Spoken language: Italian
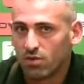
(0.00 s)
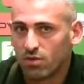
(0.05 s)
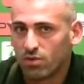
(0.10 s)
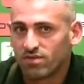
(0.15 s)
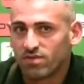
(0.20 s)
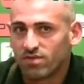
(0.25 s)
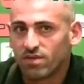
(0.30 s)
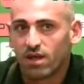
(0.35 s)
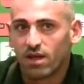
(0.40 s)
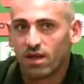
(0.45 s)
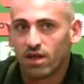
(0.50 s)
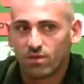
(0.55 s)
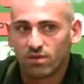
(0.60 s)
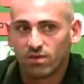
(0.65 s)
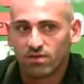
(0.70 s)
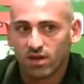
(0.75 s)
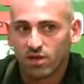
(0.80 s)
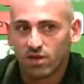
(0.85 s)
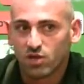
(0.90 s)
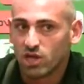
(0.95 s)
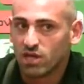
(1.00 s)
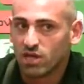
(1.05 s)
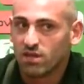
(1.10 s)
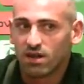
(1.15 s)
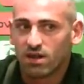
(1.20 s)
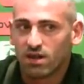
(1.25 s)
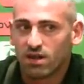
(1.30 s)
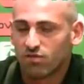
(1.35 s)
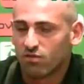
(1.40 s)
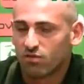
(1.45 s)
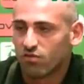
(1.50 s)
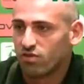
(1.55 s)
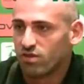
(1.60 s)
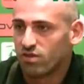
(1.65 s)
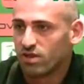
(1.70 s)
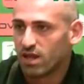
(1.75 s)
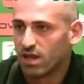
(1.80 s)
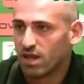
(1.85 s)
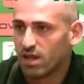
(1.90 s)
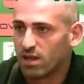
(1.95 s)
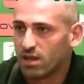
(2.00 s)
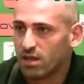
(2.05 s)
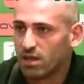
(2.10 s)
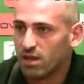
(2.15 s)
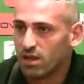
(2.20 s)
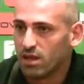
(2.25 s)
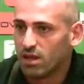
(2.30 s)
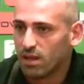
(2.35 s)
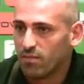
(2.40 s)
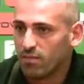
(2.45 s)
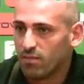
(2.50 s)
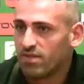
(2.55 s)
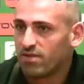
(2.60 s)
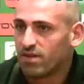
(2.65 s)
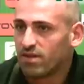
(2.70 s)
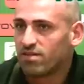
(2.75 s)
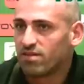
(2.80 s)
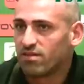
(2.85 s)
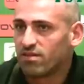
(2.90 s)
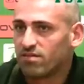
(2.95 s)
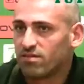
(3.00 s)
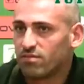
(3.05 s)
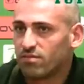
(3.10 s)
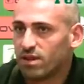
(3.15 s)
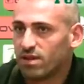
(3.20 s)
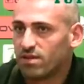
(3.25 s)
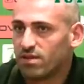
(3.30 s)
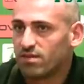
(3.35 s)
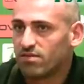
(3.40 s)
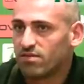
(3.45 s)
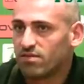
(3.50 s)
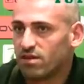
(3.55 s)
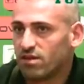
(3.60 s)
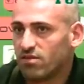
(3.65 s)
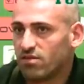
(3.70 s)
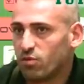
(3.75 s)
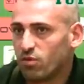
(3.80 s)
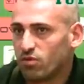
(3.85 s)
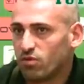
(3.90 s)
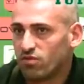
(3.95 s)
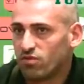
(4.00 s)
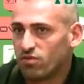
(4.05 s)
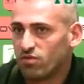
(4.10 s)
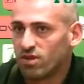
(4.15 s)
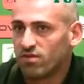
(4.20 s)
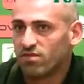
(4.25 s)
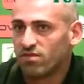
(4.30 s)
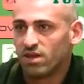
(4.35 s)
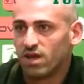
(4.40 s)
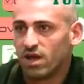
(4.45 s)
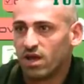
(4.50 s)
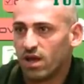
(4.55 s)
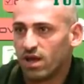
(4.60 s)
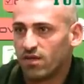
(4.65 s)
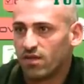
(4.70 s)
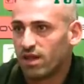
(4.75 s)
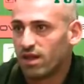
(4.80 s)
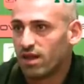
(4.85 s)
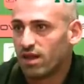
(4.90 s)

questa, a questa gente, alla società e mettersi, mettersi a disposizione sia